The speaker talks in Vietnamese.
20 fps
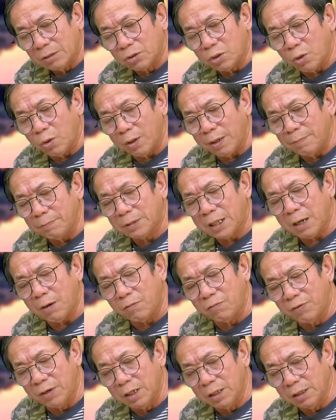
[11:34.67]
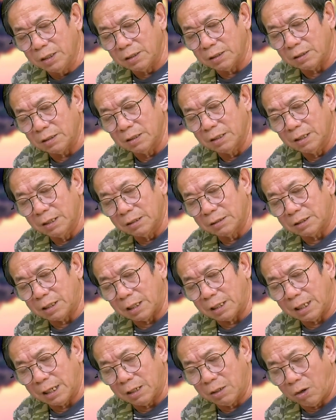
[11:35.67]
Cho em theo với.
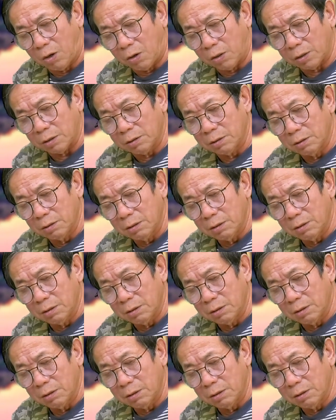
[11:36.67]
Trần Đăng hỏi.